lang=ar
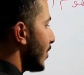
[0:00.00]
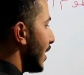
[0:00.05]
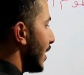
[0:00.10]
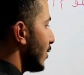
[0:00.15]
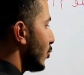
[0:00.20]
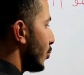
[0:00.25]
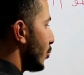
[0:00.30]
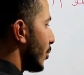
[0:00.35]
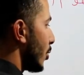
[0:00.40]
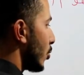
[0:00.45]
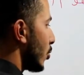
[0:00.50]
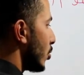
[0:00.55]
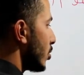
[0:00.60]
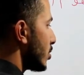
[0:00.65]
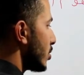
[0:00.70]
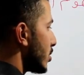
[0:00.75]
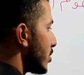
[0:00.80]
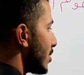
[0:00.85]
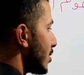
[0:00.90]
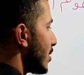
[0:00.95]
عنده بالنص
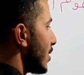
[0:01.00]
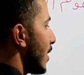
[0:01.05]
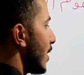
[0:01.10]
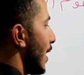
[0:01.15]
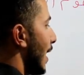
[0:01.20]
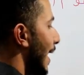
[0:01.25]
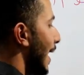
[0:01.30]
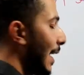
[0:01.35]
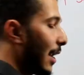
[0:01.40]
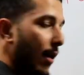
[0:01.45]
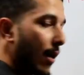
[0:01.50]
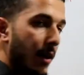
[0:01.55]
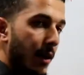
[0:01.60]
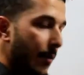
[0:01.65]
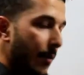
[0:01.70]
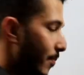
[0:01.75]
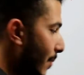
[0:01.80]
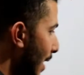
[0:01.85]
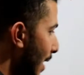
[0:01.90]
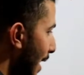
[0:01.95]
حلقه
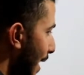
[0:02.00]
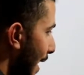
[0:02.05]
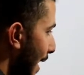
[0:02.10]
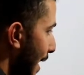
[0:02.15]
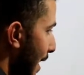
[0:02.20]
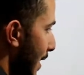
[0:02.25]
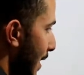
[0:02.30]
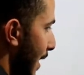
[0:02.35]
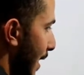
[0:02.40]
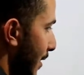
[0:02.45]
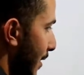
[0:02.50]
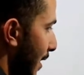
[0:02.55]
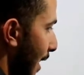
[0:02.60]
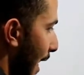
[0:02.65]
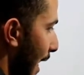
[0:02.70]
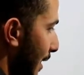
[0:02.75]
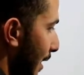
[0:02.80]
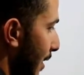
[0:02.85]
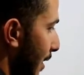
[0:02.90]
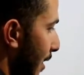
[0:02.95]
هاي عند
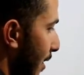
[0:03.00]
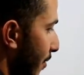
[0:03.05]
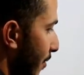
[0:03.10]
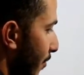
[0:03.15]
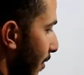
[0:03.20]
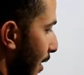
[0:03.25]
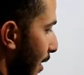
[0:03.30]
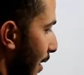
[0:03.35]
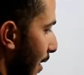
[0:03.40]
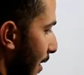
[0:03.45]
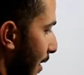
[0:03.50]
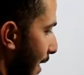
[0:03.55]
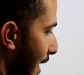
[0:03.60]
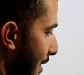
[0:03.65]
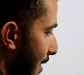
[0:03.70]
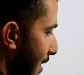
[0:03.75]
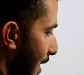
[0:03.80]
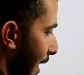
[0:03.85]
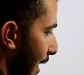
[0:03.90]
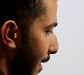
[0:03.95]
العدد اللي, اللي
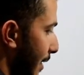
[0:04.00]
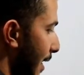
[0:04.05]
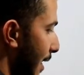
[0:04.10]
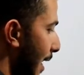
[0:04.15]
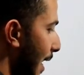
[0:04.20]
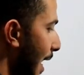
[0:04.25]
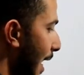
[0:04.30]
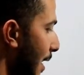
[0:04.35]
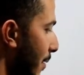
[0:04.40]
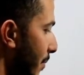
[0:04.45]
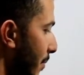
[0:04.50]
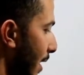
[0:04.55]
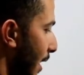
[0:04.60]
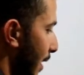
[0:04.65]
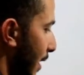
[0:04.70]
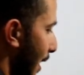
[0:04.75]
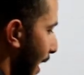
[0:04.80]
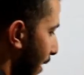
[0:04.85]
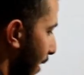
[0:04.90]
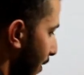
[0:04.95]
نازل عندها هاي
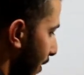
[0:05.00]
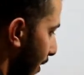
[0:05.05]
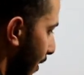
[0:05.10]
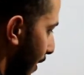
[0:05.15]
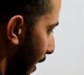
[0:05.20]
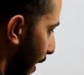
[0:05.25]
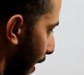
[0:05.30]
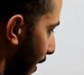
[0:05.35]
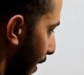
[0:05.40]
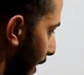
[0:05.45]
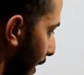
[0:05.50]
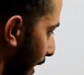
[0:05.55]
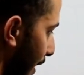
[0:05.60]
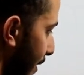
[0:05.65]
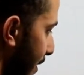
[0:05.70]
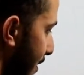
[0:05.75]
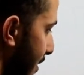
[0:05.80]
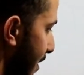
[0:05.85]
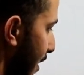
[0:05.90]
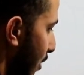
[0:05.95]
بنحكي عن يعني عند
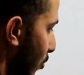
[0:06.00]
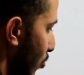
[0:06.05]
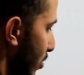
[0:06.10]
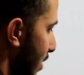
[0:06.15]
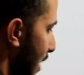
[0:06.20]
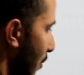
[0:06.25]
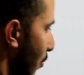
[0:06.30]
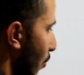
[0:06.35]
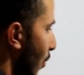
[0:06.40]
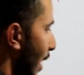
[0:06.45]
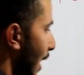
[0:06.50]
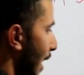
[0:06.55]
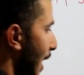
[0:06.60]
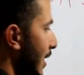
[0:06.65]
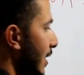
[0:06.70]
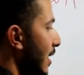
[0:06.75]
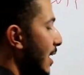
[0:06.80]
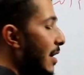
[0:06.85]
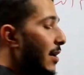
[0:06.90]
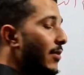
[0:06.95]
السين تساوي
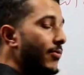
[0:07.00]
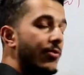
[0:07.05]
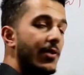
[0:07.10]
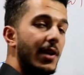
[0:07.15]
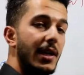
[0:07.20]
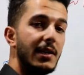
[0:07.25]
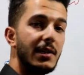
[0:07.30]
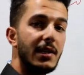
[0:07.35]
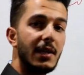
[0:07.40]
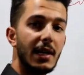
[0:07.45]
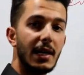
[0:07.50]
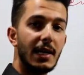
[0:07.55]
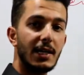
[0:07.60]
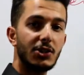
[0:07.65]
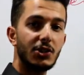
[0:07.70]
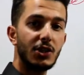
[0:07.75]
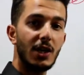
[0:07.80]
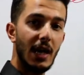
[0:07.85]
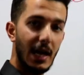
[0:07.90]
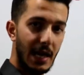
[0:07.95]
واحد في عندي ايش
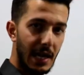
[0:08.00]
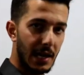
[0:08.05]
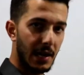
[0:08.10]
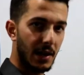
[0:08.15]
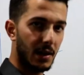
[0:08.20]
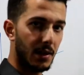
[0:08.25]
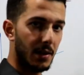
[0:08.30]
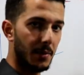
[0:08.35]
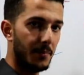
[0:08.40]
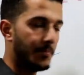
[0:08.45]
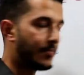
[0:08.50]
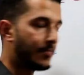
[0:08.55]
حلقه